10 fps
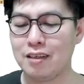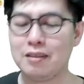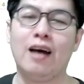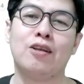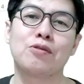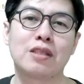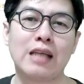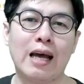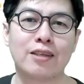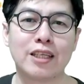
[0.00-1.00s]
然后同时
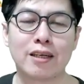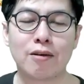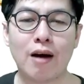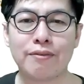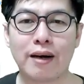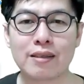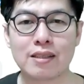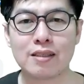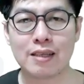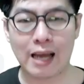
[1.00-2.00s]
他用拟人化的方
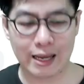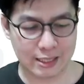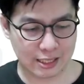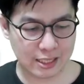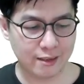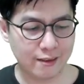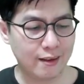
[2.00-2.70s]
式来写，